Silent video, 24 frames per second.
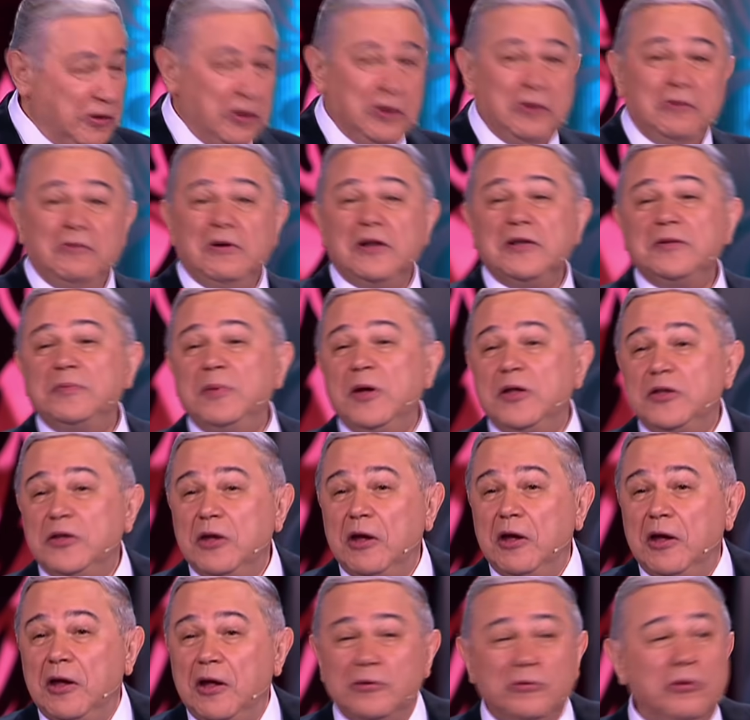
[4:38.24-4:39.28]
Вон,
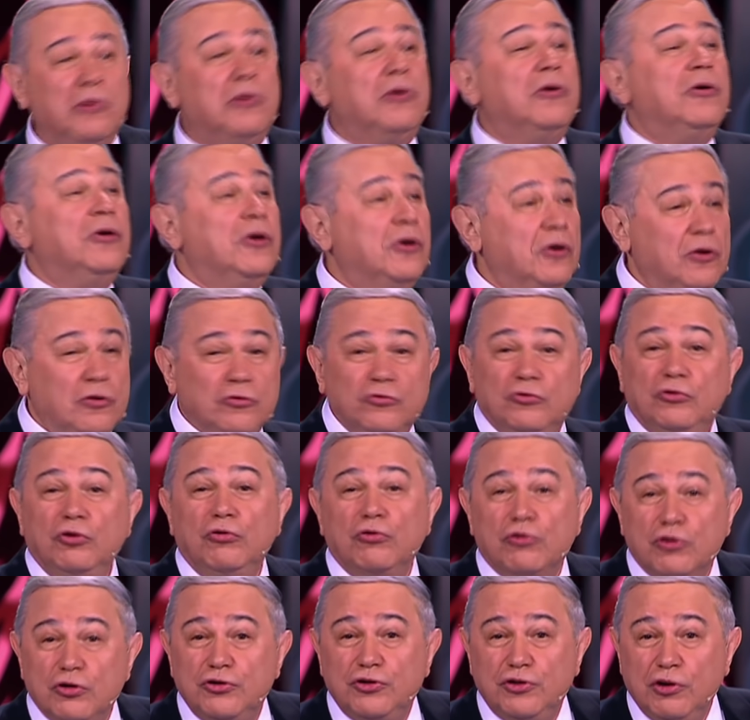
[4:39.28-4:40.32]
возьмите эту
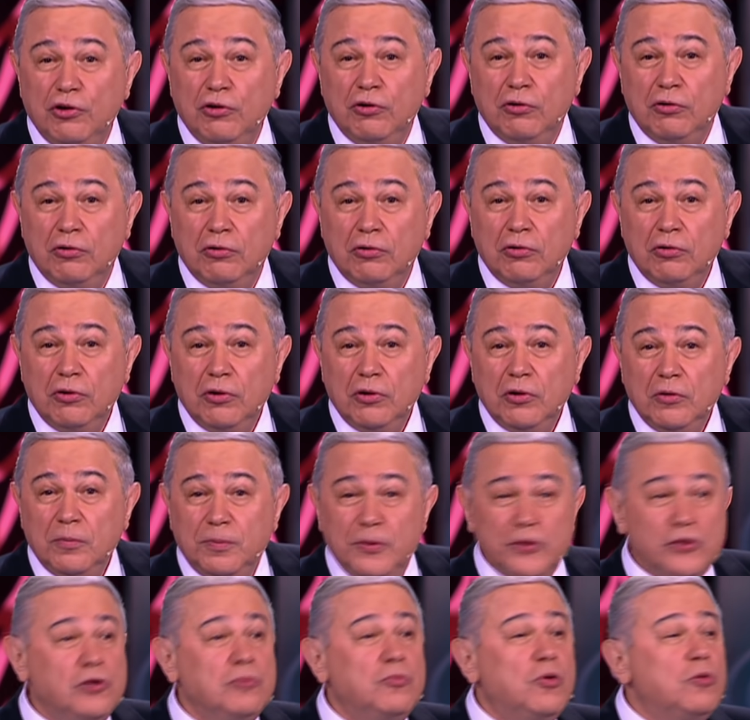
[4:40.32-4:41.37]
Турцию.
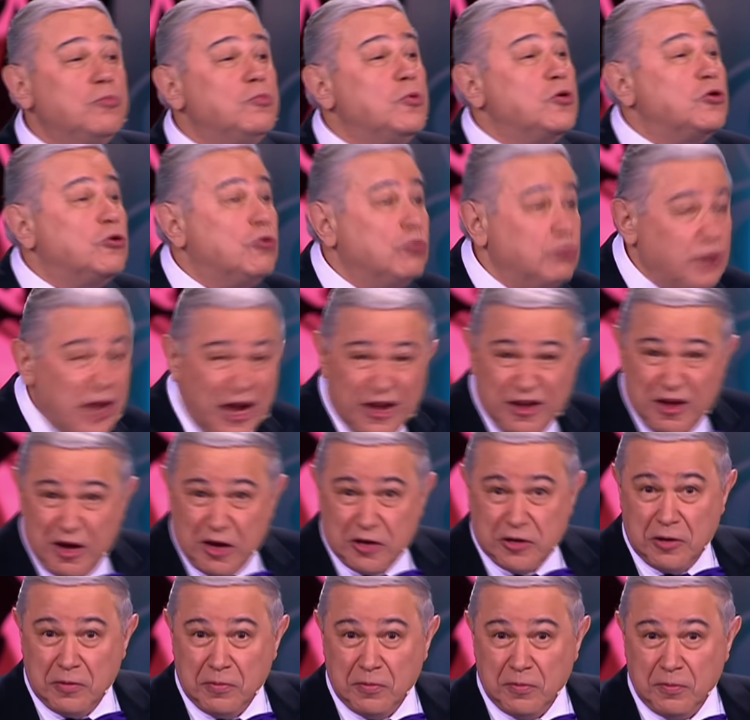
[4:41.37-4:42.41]
Почему мы туда
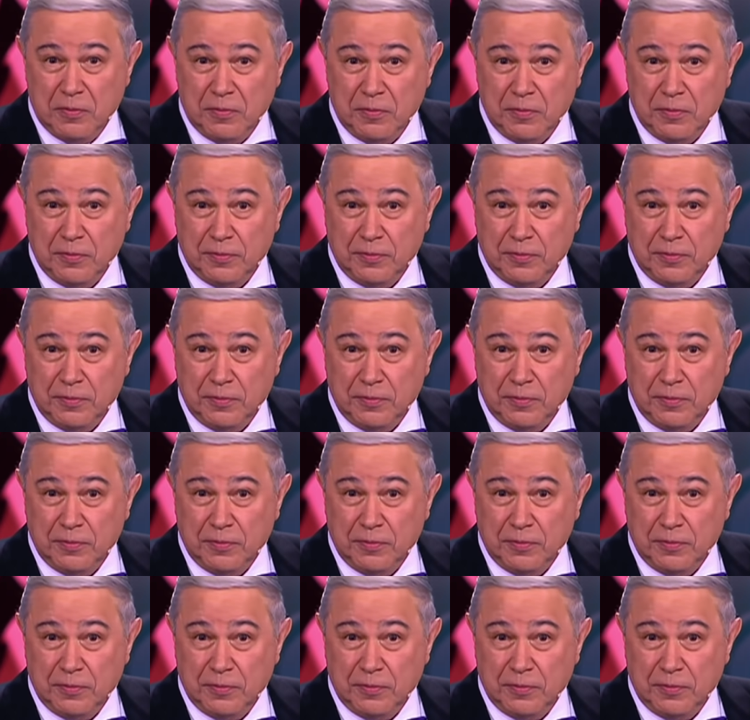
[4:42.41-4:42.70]
едем?